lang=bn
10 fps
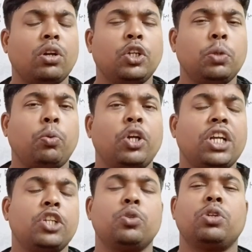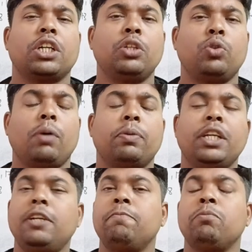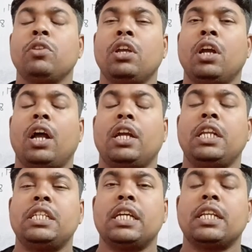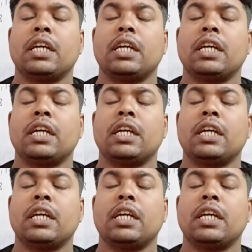কিছু পয়সার জন্য কিন্তু আপনি নিজের